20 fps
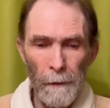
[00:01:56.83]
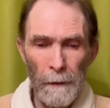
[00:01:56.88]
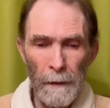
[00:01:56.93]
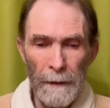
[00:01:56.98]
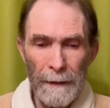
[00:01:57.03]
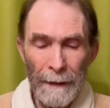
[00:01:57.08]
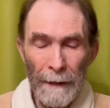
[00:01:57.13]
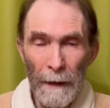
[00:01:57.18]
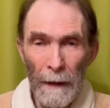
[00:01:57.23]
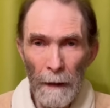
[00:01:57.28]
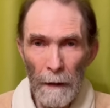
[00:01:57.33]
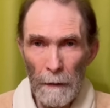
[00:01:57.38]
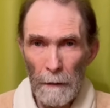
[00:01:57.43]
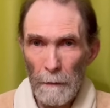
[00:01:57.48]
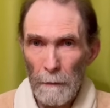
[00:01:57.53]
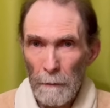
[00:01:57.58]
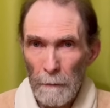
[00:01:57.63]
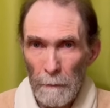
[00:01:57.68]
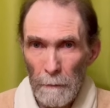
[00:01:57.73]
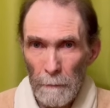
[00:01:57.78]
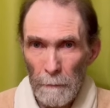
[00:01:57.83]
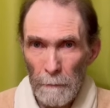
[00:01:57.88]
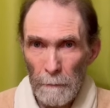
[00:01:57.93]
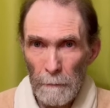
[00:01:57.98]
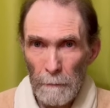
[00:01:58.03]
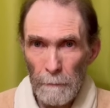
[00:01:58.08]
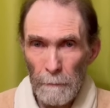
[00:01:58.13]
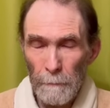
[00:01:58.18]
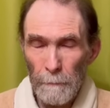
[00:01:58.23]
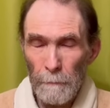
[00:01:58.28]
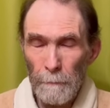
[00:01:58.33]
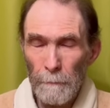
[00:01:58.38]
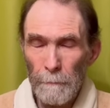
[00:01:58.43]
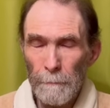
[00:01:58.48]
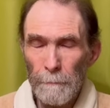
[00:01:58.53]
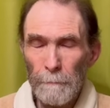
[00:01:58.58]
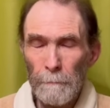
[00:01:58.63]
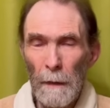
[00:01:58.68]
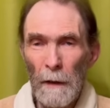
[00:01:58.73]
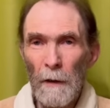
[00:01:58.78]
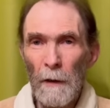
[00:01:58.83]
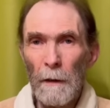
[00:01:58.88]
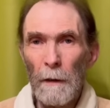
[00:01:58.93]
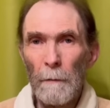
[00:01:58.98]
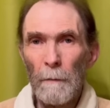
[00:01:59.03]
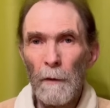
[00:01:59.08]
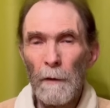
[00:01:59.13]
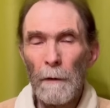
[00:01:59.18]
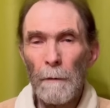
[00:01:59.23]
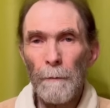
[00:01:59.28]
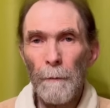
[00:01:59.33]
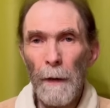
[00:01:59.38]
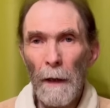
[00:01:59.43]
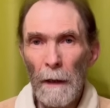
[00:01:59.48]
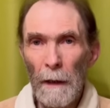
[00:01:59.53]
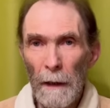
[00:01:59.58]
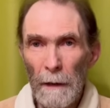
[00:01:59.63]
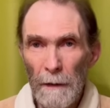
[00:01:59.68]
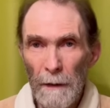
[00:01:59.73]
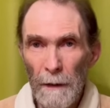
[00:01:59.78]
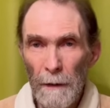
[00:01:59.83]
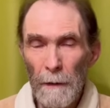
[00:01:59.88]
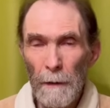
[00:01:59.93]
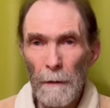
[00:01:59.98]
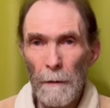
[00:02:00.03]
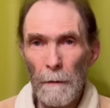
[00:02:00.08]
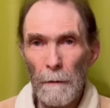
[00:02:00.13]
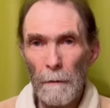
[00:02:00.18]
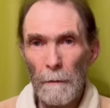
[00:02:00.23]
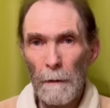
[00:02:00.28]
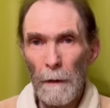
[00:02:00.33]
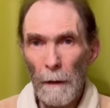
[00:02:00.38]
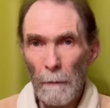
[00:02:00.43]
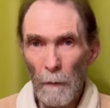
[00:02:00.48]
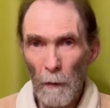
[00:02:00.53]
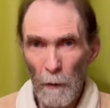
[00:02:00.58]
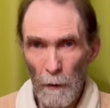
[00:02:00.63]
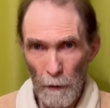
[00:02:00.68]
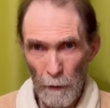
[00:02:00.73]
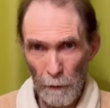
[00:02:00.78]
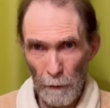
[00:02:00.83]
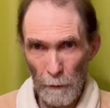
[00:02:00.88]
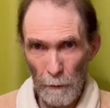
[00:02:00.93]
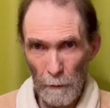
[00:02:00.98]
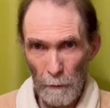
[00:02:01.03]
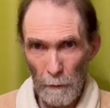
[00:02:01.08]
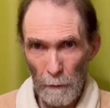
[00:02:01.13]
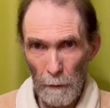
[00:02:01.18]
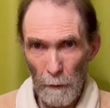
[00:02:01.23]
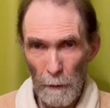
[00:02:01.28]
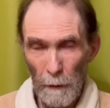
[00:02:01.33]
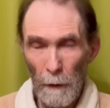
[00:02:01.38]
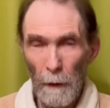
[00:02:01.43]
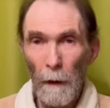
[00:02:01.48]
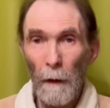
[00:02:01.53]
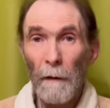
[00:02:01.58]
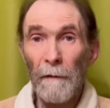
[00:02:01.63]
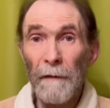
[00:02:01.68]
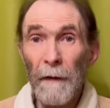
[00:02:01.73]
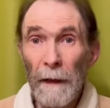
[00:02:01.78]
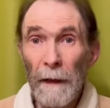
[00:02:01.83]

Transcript: как э, машина будет проходить таможню в